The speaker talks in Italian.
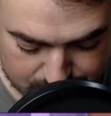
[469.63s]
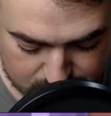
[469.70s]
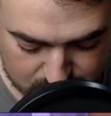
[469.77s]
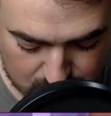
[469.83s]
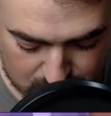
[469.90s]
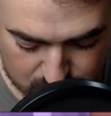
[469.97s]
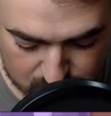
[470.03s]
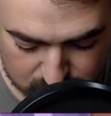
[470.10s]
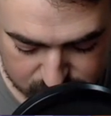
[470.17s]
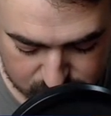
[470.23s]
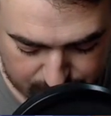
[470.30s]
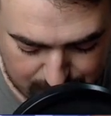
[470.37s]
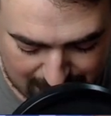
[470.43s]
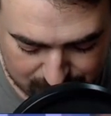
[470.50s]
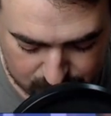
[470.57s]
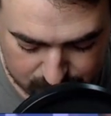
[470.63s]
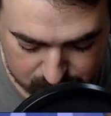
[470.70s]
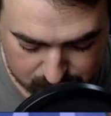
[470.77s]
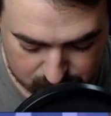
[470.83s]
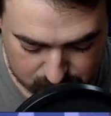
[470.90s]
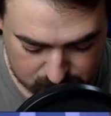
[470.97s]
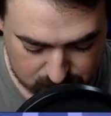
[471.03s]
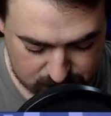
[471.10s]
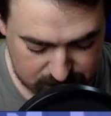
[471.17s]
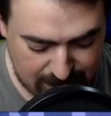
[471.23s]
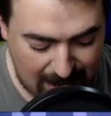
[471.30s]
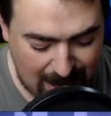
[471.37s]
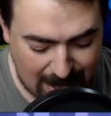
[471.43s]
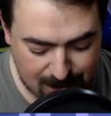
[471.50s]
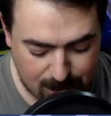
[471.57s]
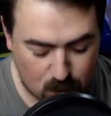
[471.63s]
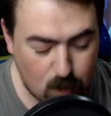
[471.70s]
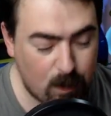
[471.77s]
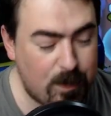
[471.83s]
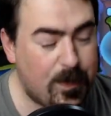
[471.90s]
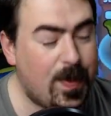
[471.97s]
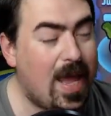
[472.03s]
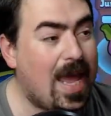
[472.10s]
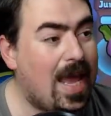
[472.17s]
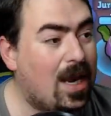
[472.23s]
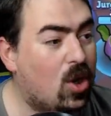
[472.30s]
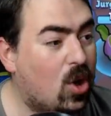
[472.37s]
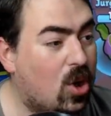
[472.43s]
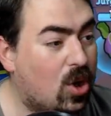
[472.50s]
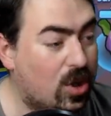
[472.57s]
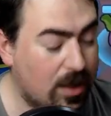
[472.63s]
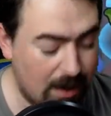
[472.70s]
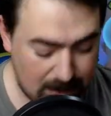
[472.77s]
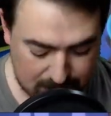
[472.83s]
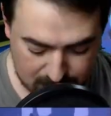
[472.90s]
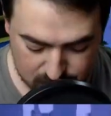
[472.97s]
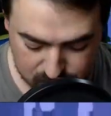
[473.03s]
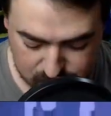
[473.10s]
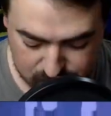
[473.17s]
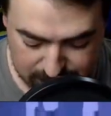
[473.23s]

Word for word: No, non l'ho stoppato. Dai, per un pelo. Non ci